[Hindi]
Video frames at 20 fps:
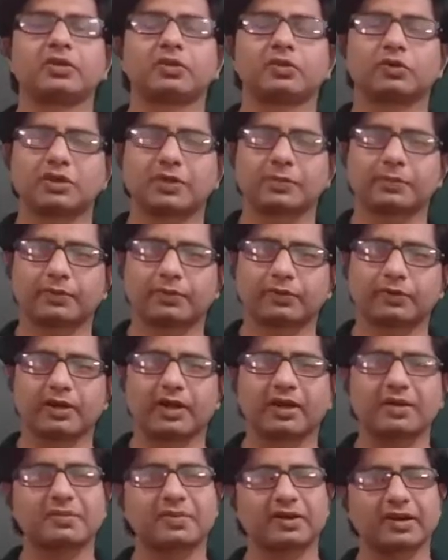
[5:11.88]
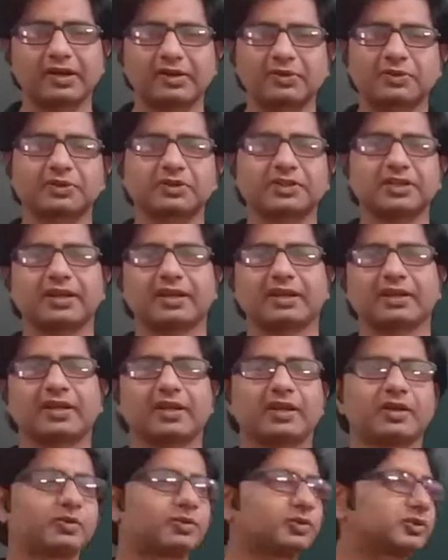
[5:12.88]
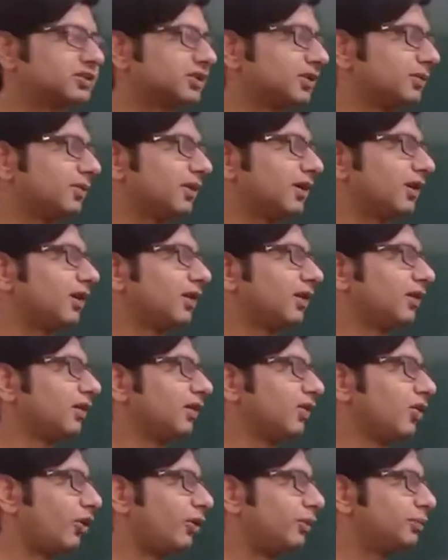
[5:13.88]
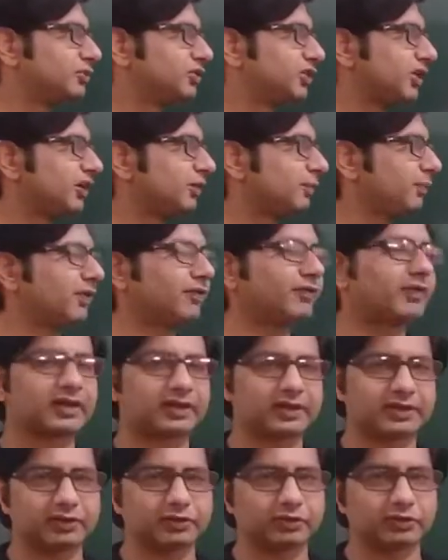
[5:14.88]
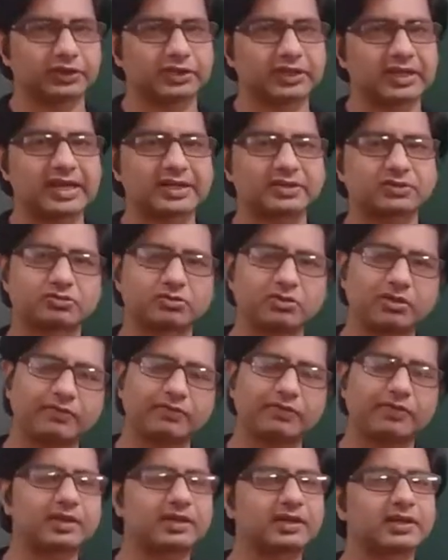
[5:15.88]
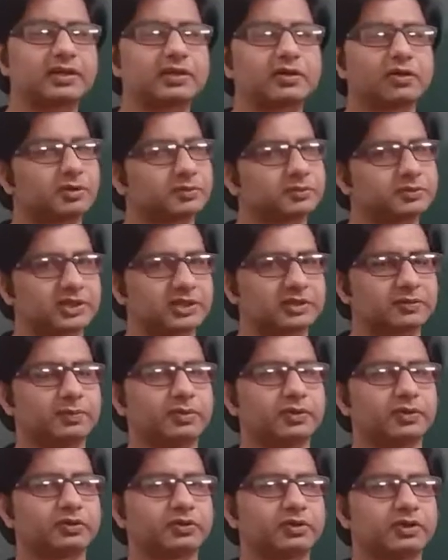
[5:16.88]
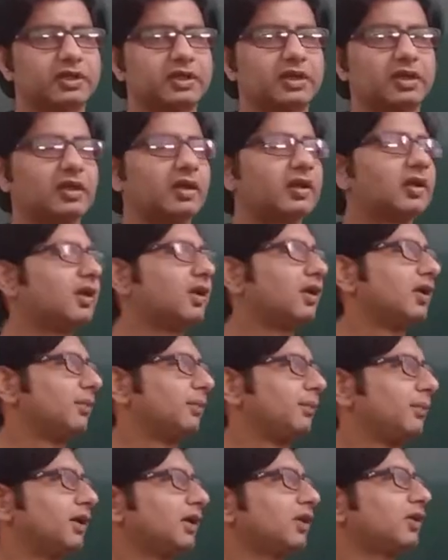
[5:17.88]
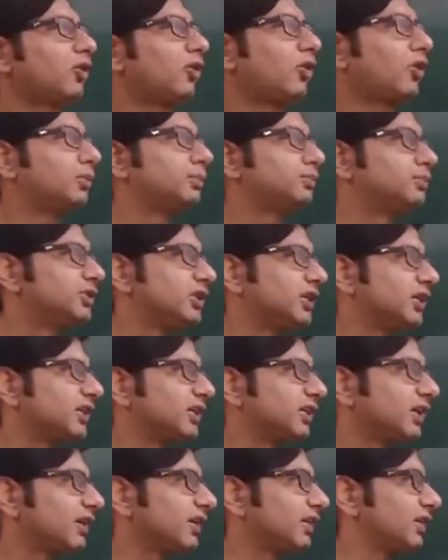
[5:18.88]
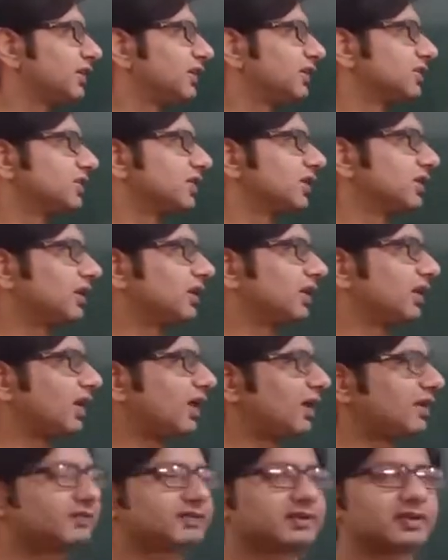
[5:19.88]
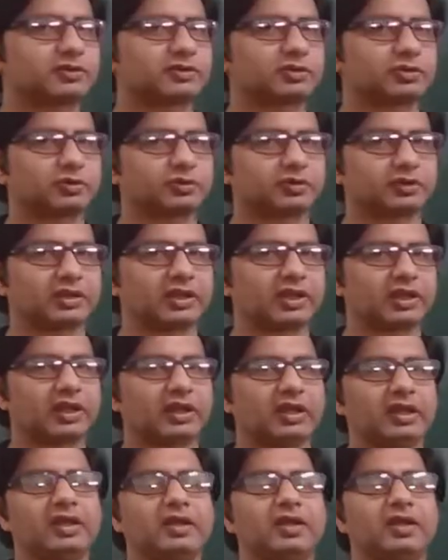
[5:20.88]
तो जब प्रोग्राम रन होते रहता है उस समय ऑब्जेक्ट पे वर्किंग होती है एक्चुअल वर्किंग ऑब्जेक्ट पे होती है बट ऑब्जेक्ट का क्रिएशन क्लास के थ्रू होता है